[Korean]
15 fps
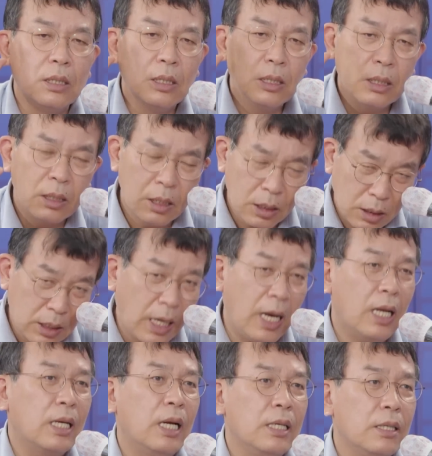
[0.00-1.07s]
그렇게
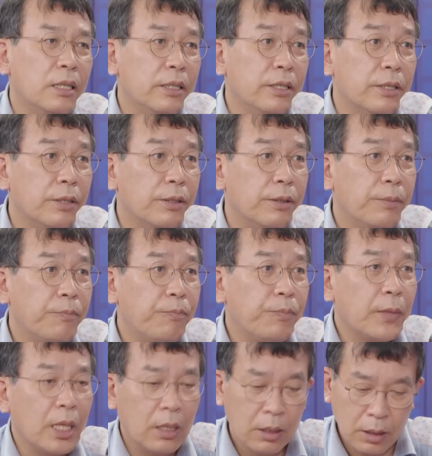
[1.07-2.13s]
하라 이거예요.
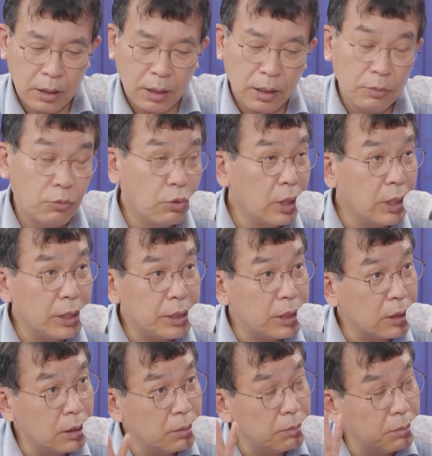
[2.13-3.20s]
음. 그러나 우리는
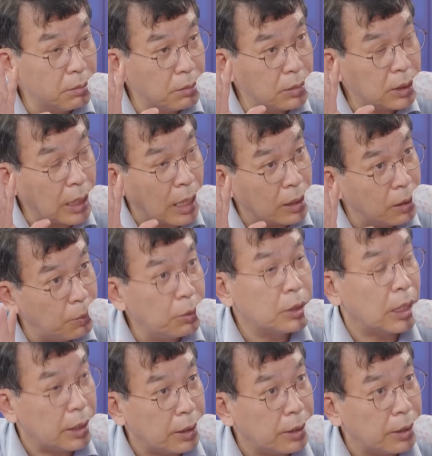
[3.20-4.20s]
지금 달을 보자 이거예요.